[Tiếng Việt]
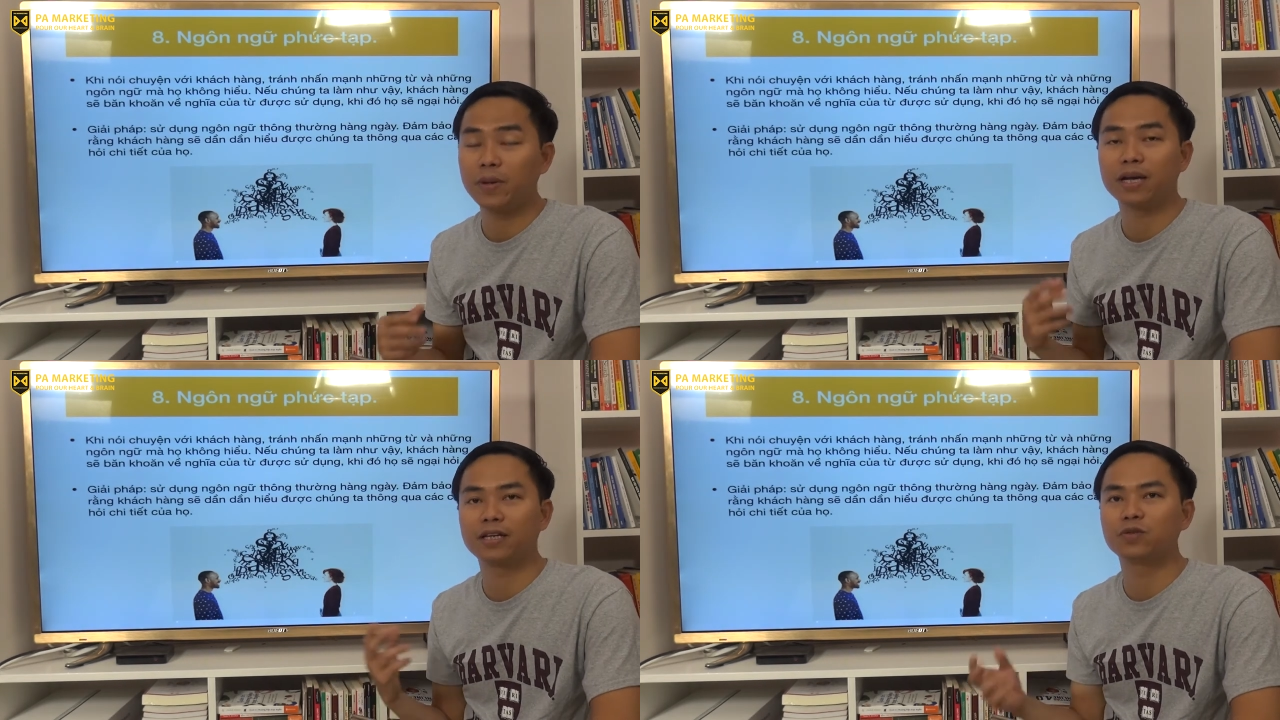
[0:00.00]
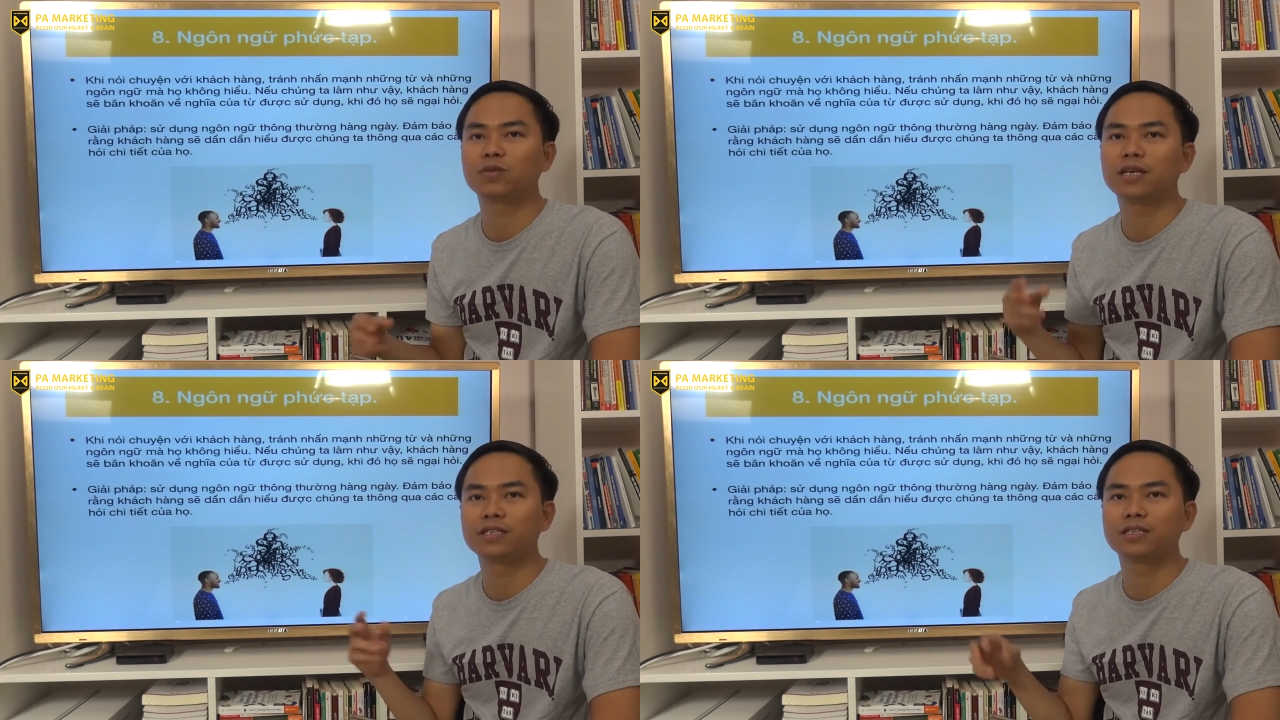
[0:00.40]
đặc biệt là
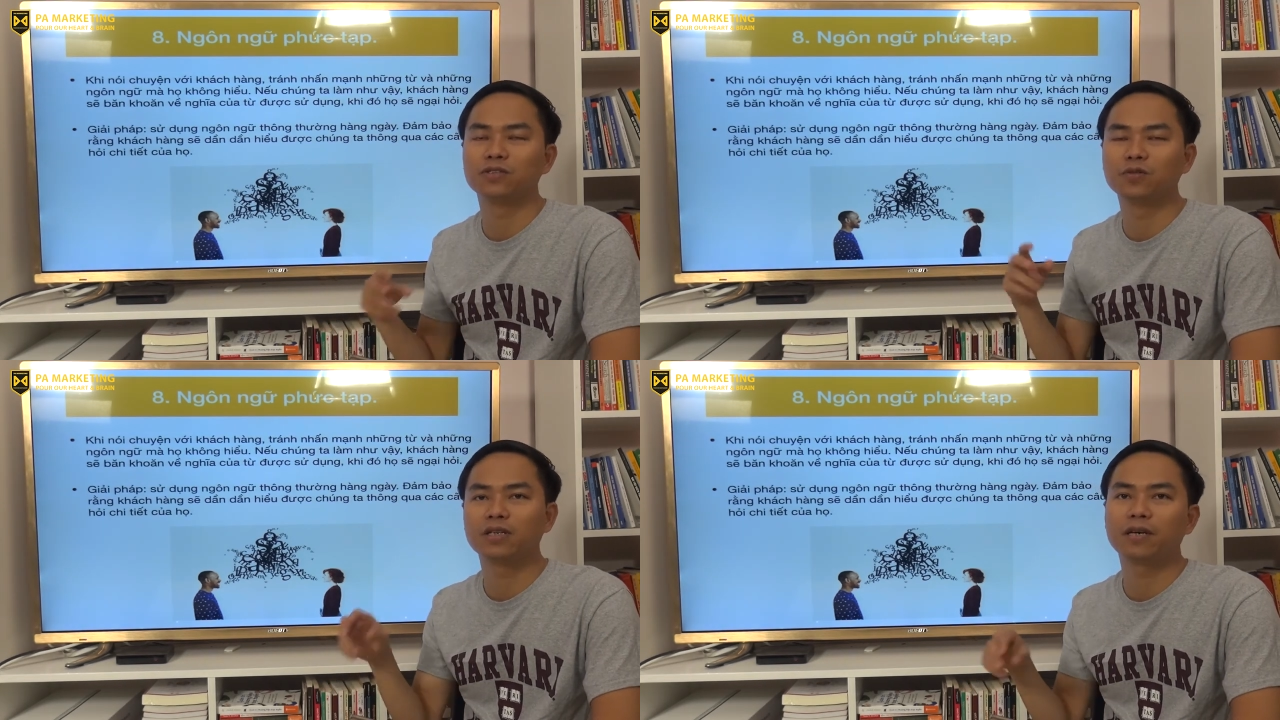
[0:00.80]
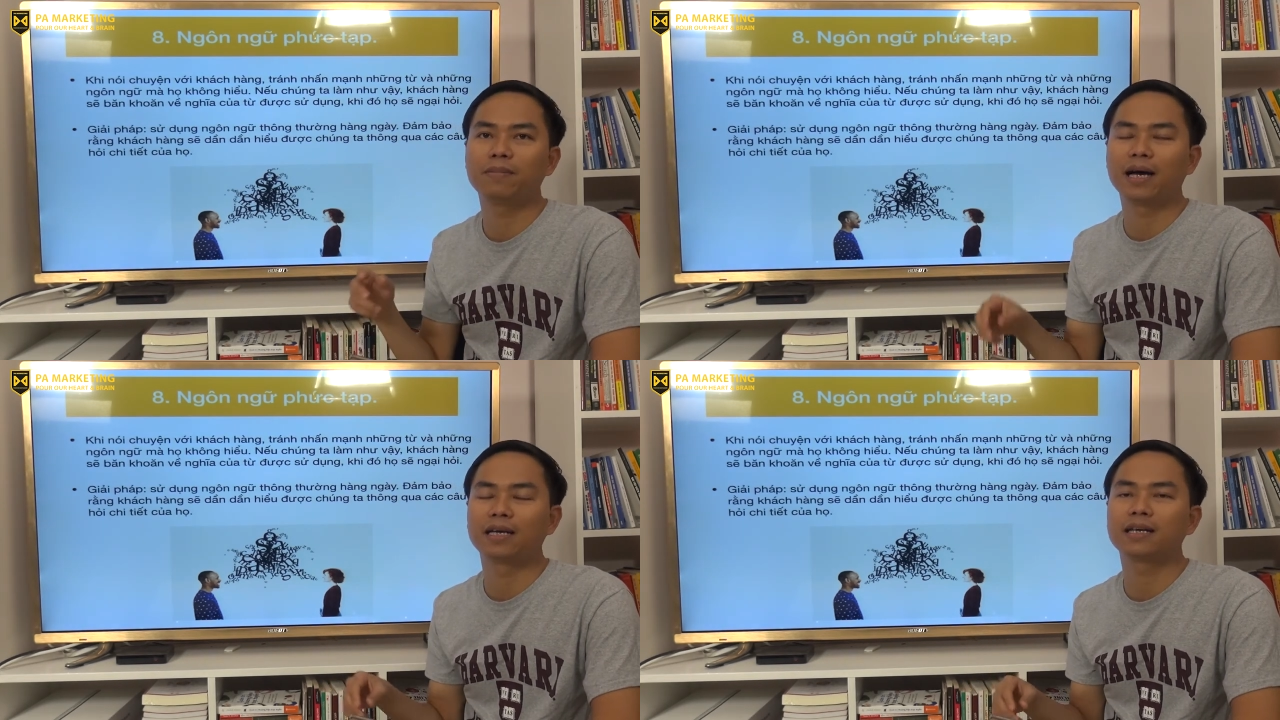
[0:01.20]
chúng ta sử dụng
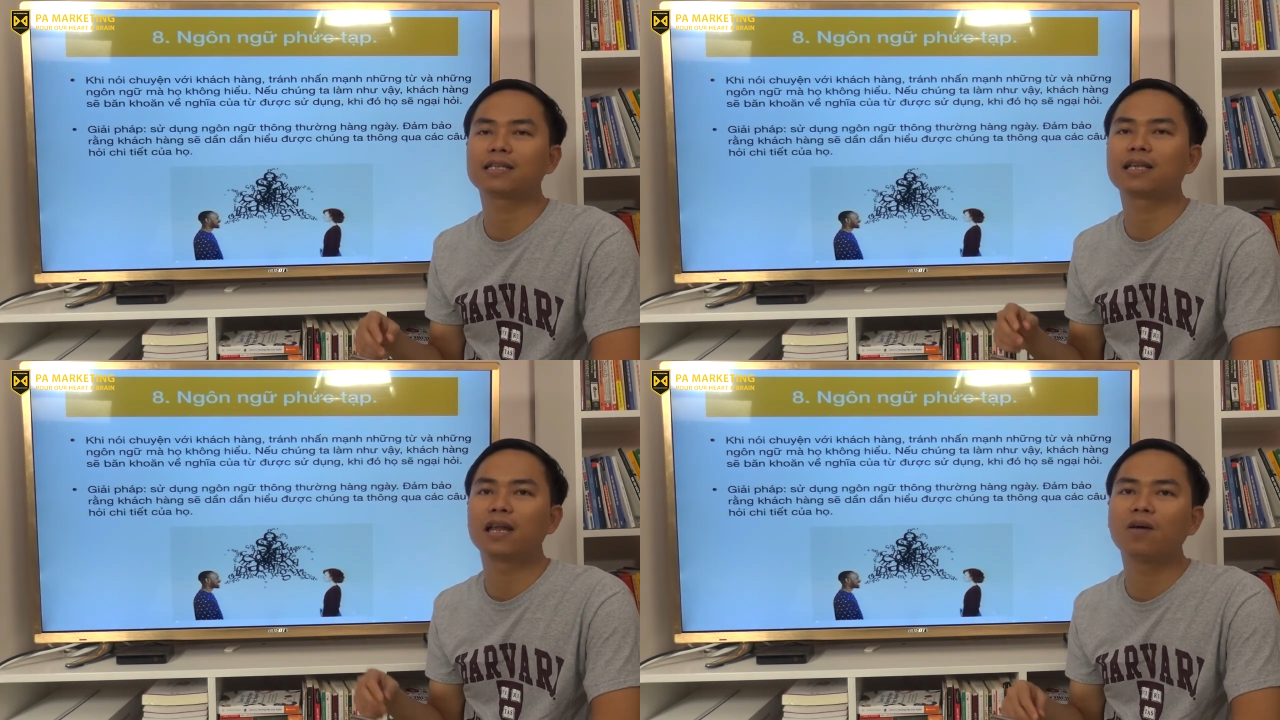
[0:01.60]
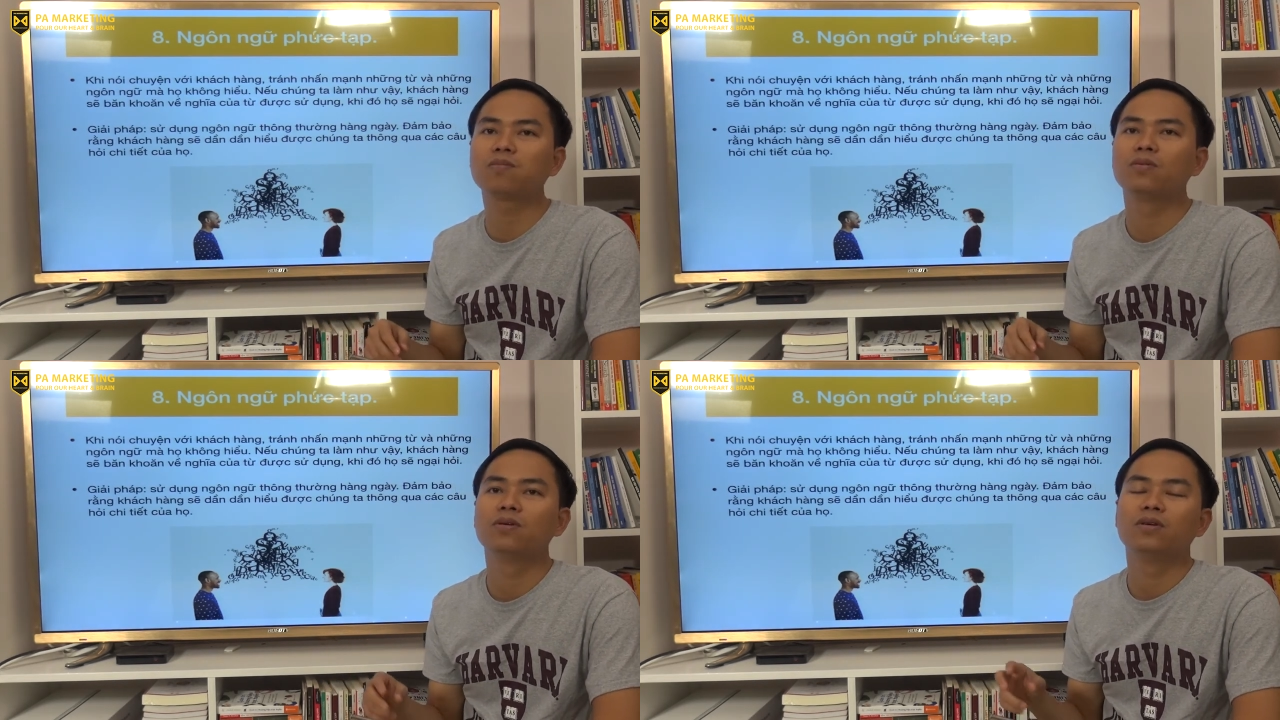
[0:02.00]
những cái bản
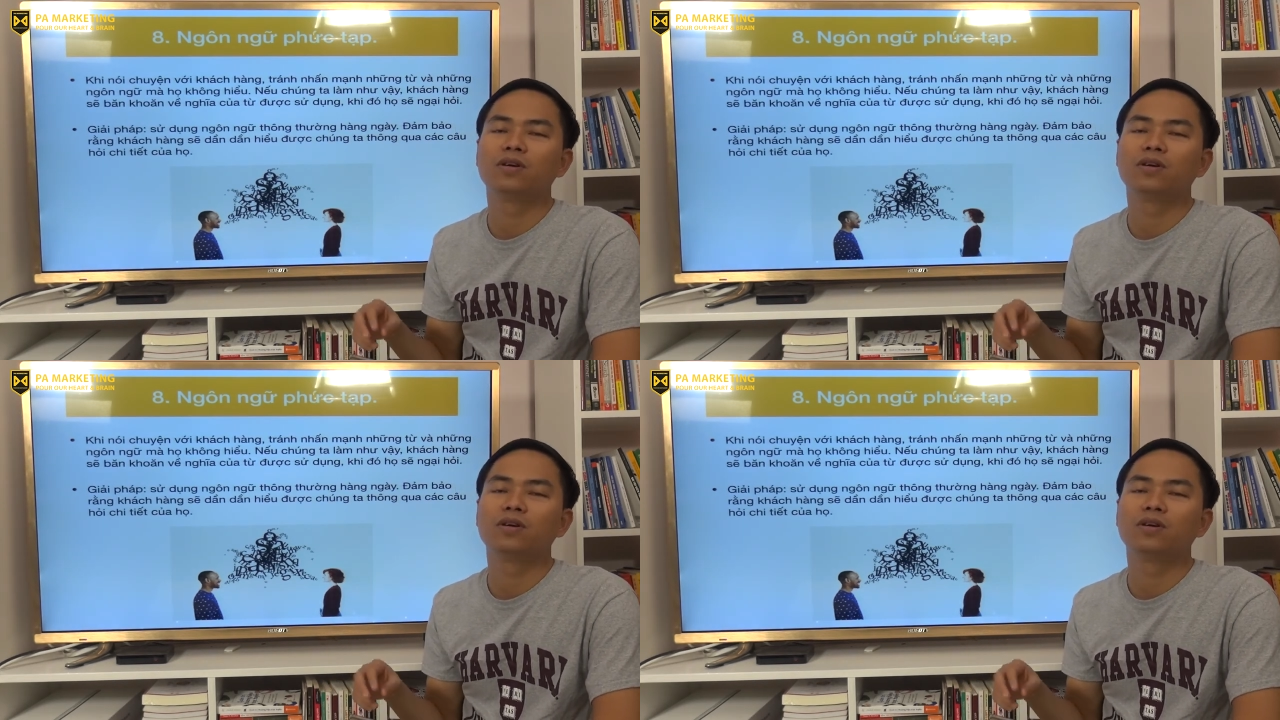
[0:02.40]
catalog